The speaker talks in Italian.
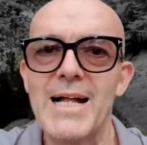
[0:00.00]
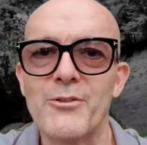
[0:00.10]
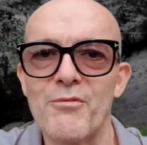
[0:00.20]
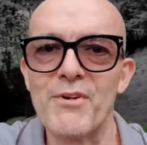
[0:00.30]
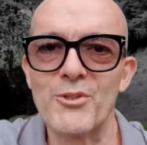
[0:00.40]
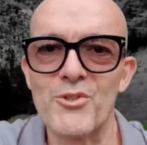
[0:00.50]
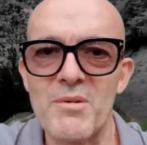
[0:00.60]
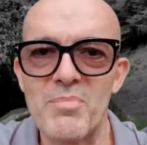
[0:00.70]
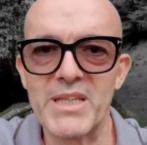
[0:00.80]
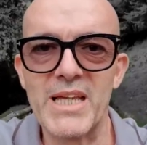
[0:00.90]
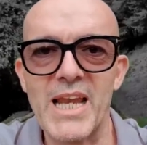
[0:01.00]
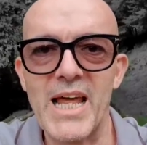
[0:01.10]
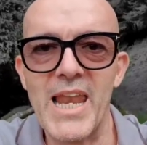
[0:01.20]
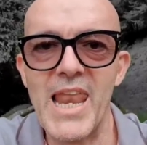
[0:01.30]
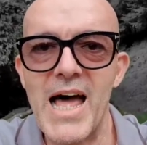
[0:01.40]
altro effetto sempre del
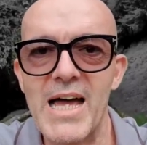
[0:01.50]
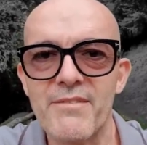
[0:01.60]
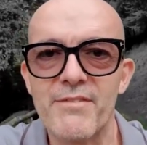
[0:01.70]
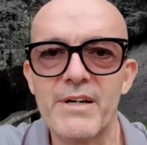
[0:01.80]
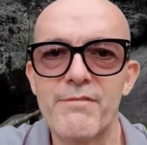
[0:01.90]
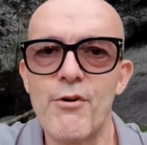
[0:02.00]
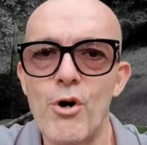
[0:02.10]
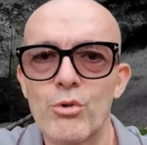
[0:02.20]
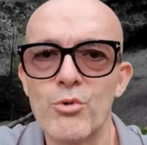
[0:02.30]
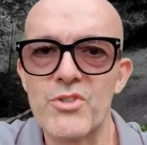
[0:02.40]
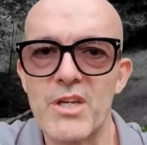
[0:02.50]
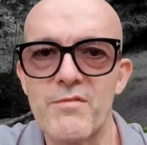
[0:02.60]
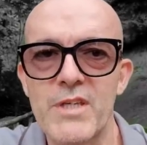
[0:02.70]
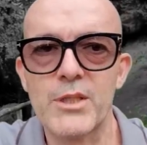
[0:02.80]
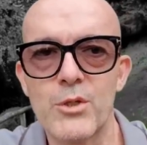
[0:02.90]
live focus
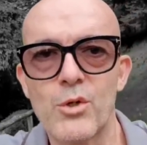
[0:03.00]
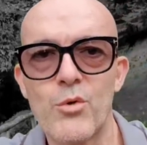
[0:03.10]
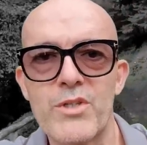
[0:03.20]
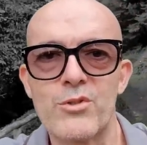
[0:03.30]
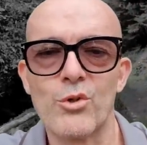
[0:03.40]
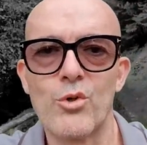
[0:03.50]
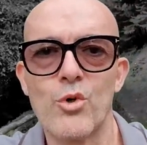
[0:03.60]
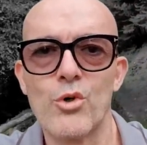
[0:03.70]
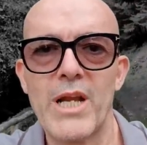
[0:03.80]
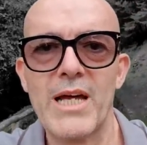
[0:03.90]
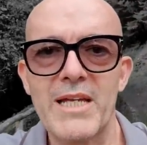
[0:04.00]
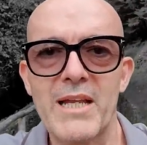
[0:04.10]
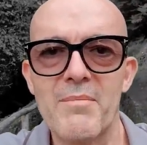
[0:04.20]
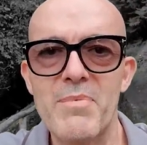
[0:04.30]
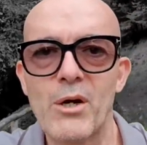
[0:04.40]
video questo con
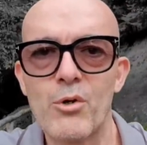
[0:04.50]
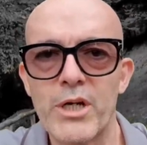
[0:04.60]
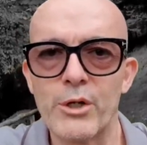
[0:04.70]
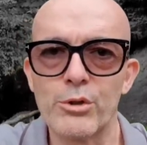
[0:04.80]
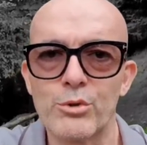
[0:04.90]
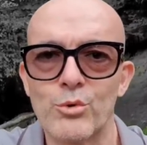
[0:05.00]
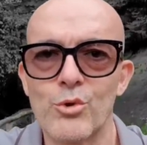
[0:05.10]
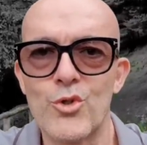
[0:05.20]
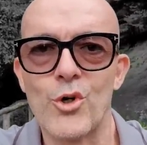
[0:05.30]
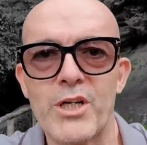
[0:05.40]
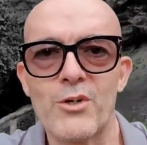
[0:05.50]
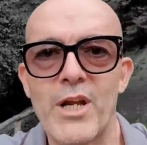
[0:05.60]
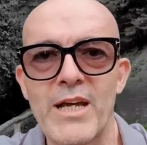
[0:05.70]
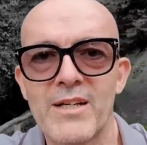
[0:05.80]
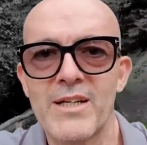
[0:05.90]
il bianco e nero di tutto ciò che non
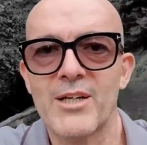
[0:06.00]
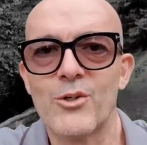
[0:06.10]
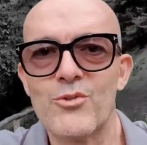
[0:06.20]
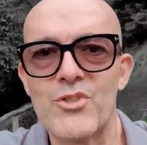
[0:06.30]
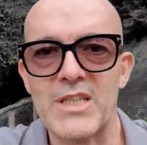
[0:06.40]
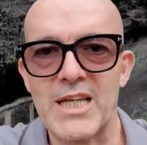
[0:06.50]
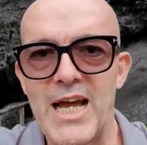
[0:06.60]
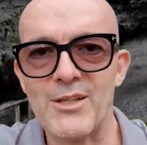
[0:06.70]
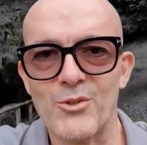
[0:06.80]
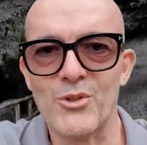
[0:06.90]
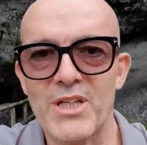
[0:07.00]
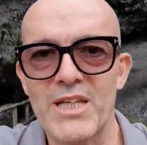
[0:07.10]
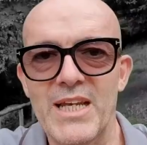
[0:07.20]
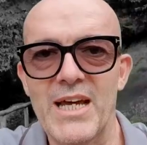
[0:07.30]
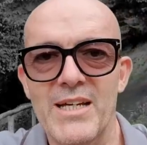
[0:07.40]
è considerato
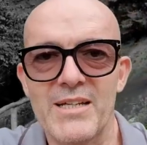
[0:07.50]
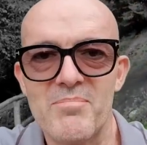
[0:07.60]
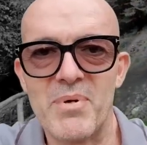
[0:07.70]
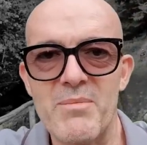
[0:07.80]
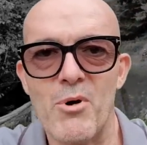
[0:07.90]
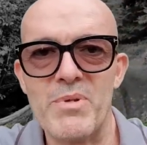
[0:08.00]
in primo